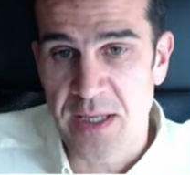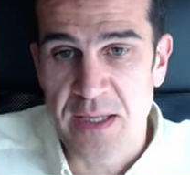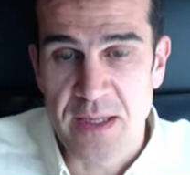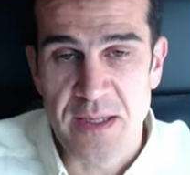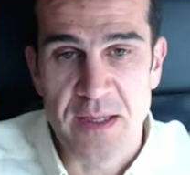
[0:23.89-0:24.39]

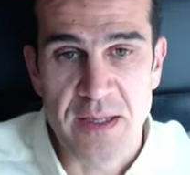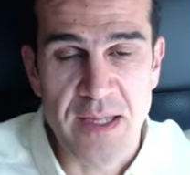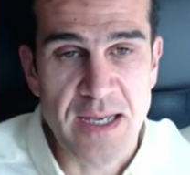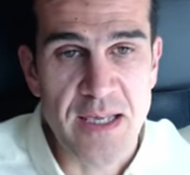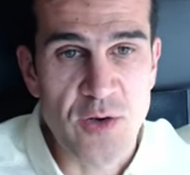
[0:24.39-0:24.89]

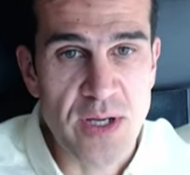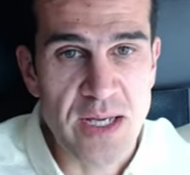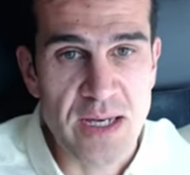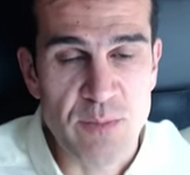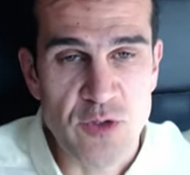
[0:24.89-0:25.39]
y, aquí lo
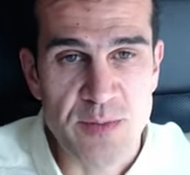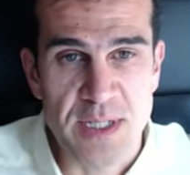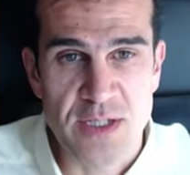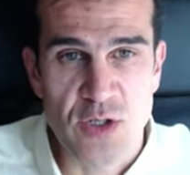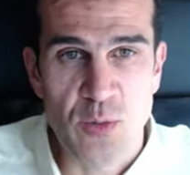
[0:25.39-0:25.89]
que queremos
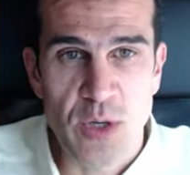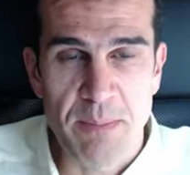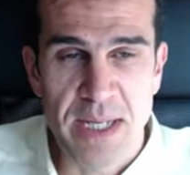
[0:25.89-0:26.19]
ver es cómo